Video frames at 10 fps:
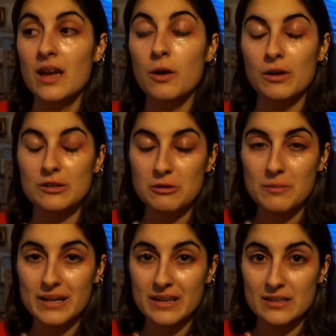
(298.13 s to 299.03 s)
cuando estuve en
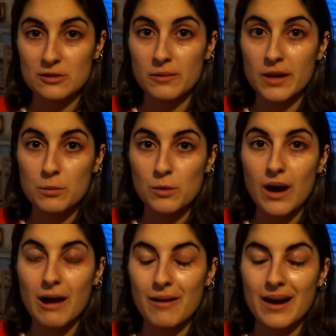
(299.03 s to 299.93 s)
Madrid estuve como
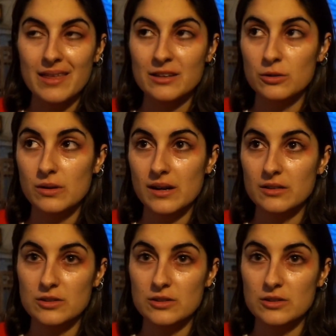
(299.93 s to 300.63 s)
ahogada todo el rato,